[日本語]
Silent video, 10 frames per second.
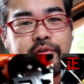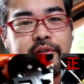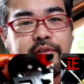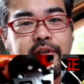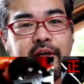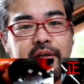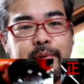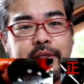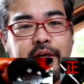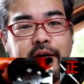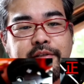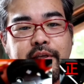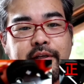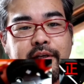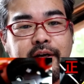スにつながるべき配
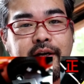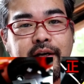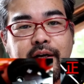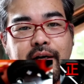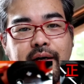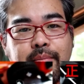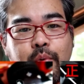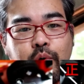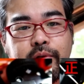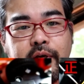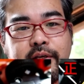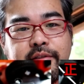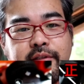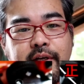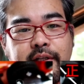線があーモーターに
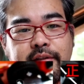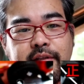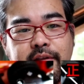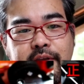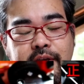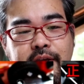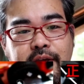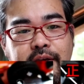つながってて、